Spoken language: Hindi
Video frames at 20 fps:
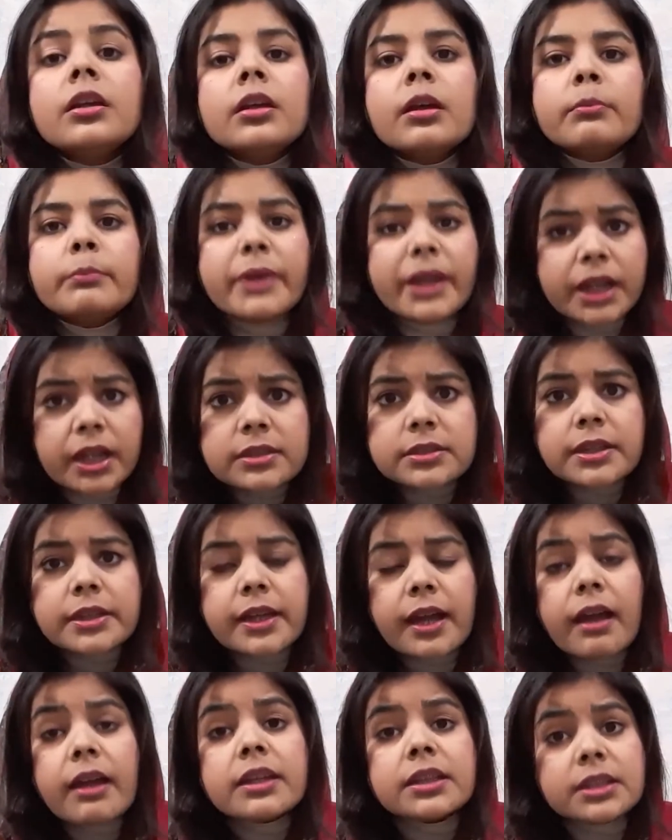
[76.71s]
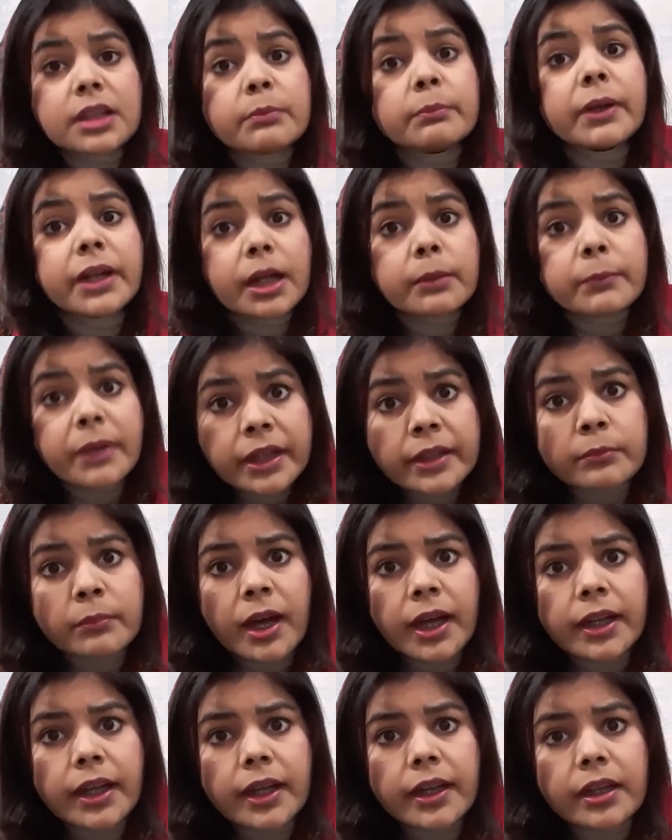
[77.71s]
मेकर्स ने यहाँ इतना बड़ा भंड
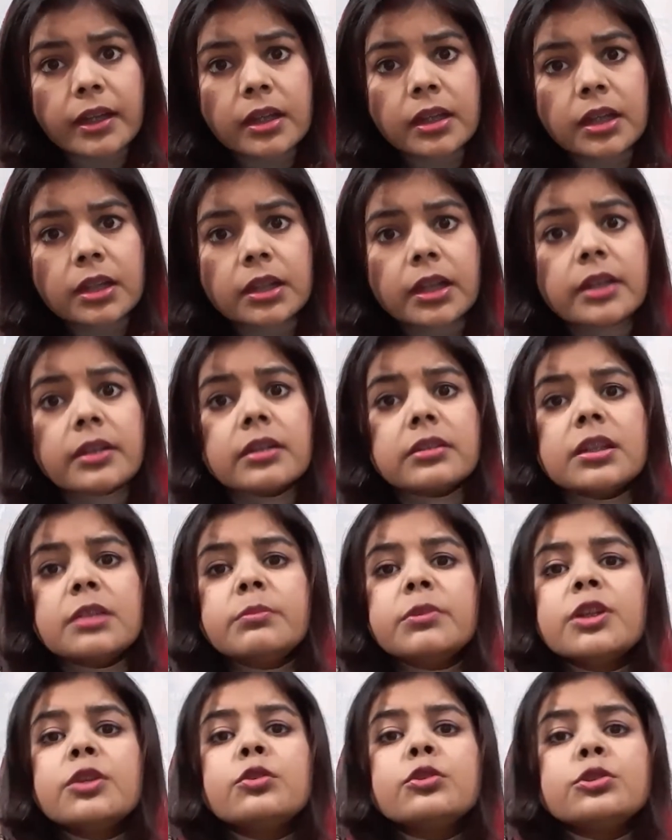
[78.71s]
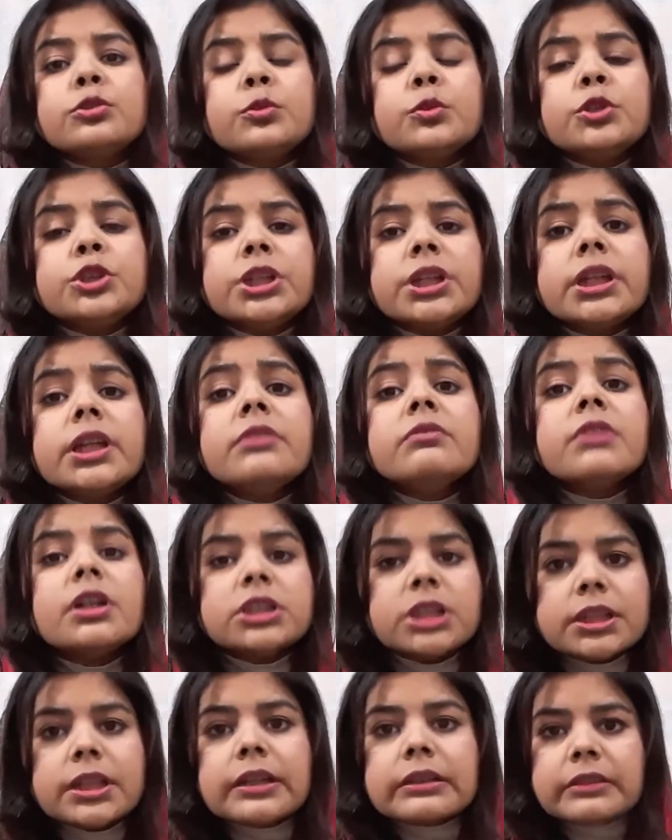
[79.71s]
मारा है कि नदीम की खुदकुशी की
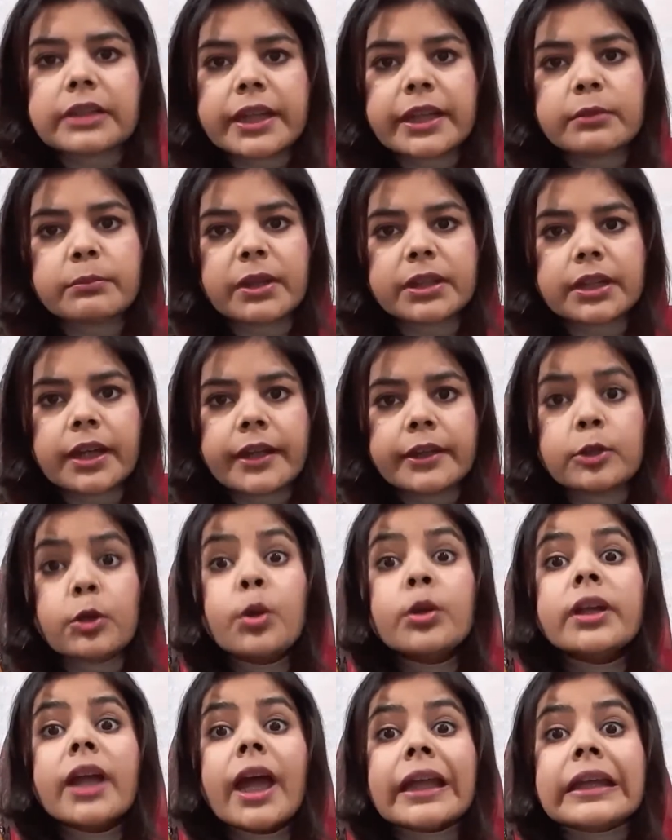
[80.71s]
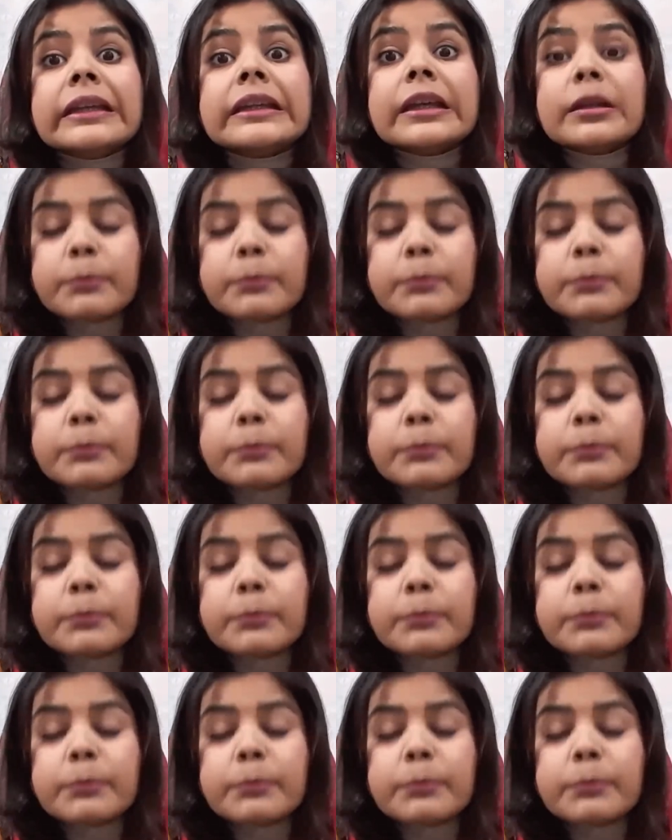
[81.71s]
वजह तक नहीं बताई और ना ही ये